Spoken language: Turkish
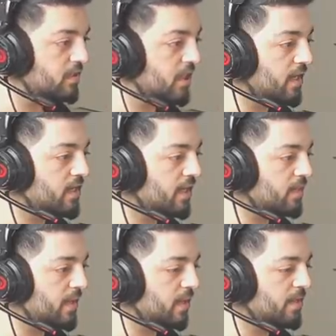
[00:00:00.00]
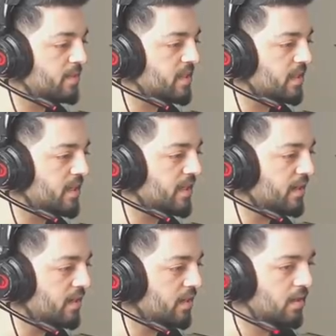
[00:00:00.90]
Se- Kadir bakabilir misin? Kadir.
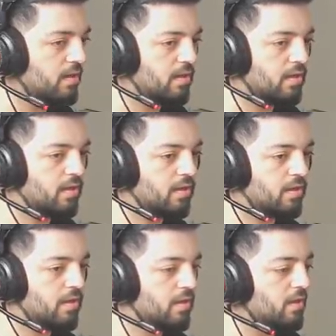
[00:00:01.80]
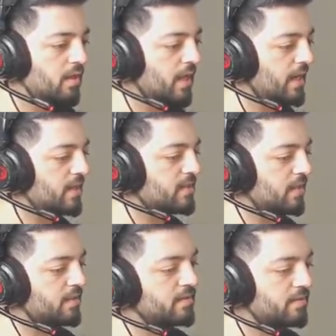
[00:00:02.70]
Öldü, öldü, öldü. Bakıyorum. Helal
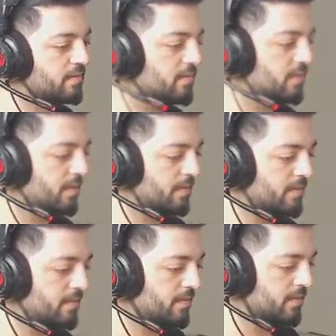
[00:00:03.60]
sana. be. Tamam.